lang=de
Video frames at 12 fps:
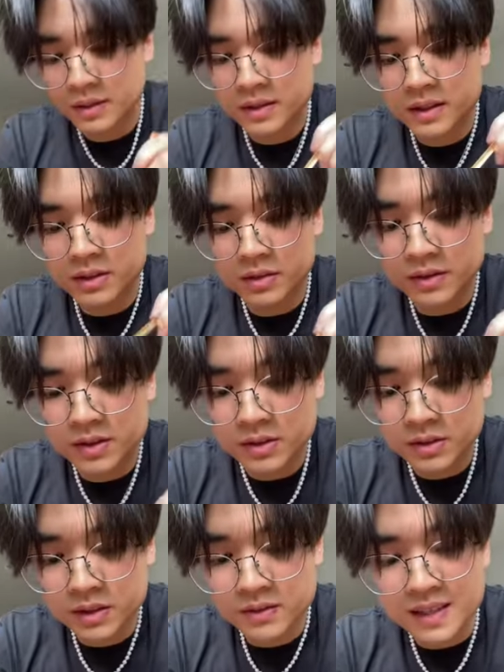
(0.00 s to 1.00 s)
ich irgendwie so,
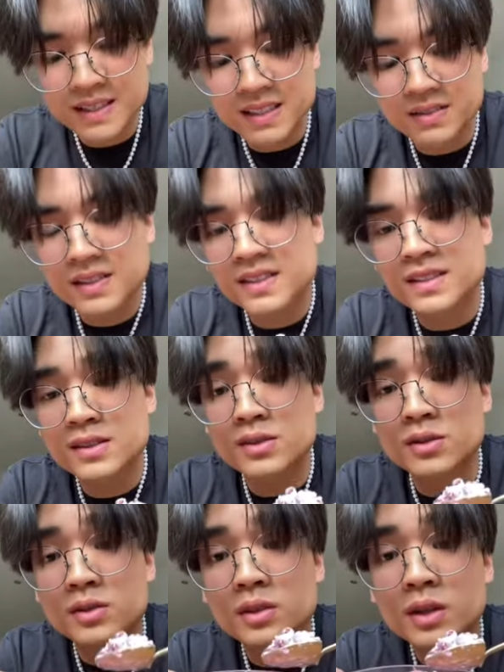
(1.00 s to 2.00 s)
ich weiß nicht, was ist, so
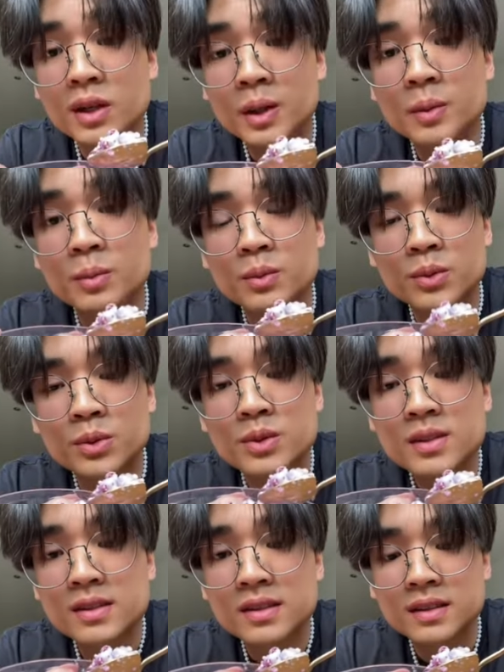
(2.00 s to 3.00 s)
ein
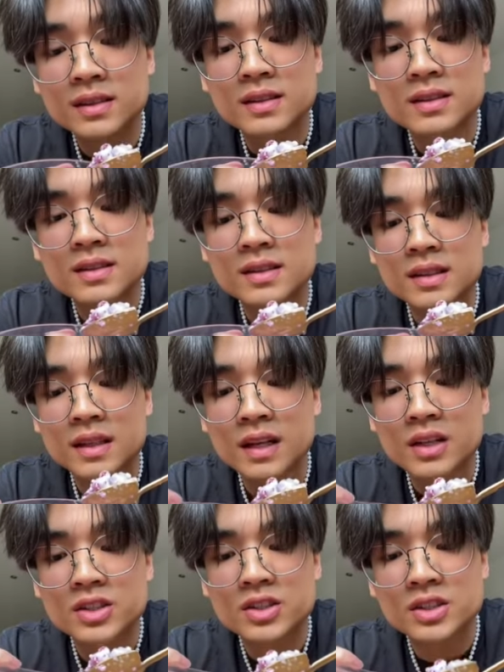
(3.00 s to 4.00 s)
Müsli
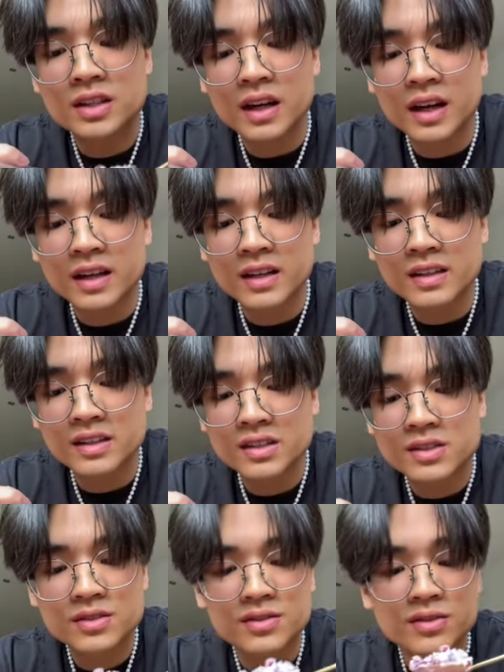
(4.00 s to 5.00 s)
slush
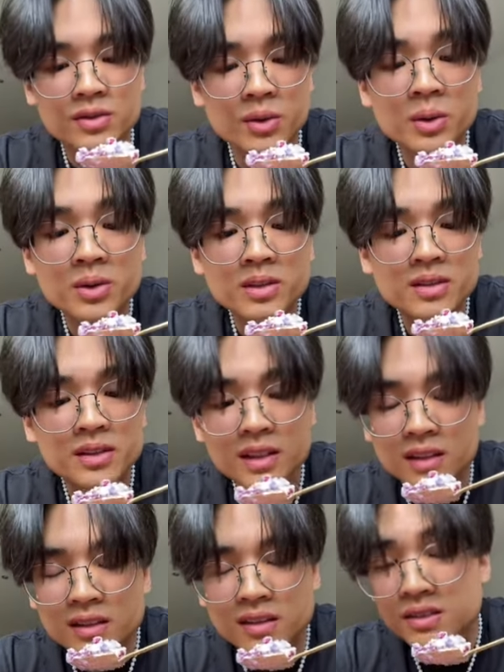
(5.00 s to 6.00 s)
Eis
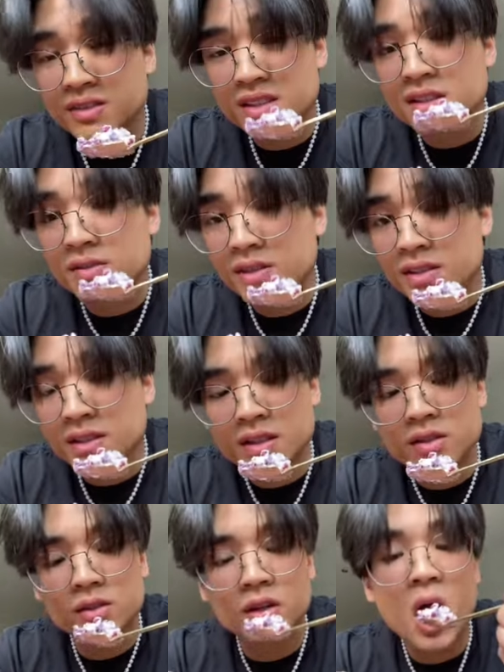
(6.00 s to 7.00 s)
Fruchtding, ich weiß nicht, wie ich es nennen
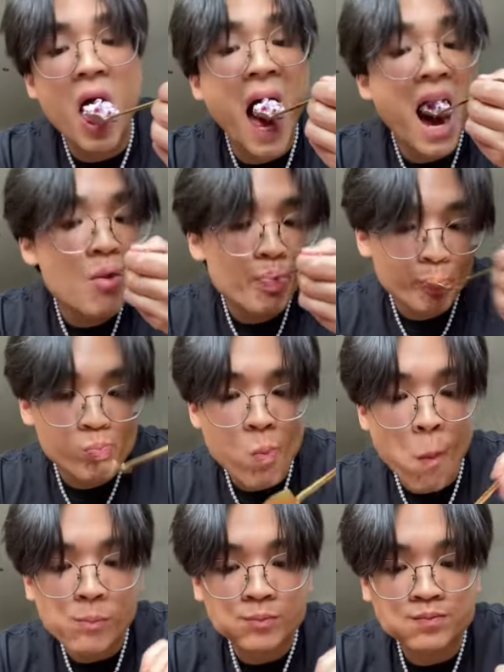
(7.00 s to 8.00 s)
soll.
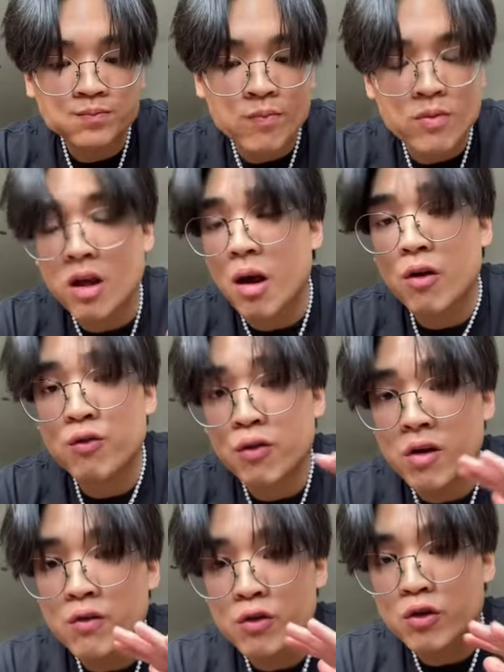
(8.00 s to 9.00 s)
War voll
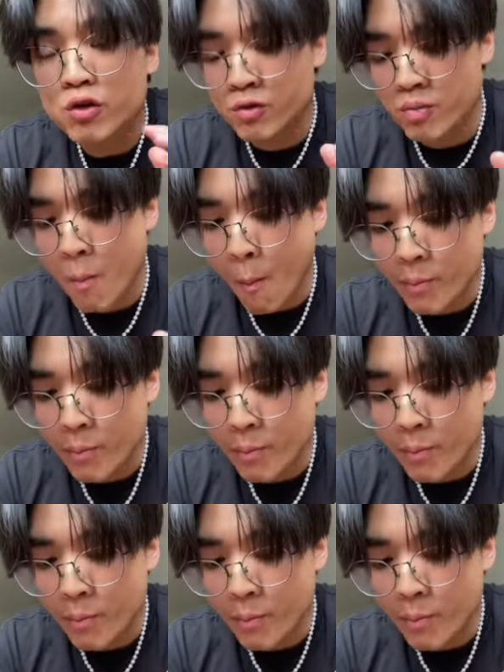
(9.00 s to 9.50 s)
erfrischend.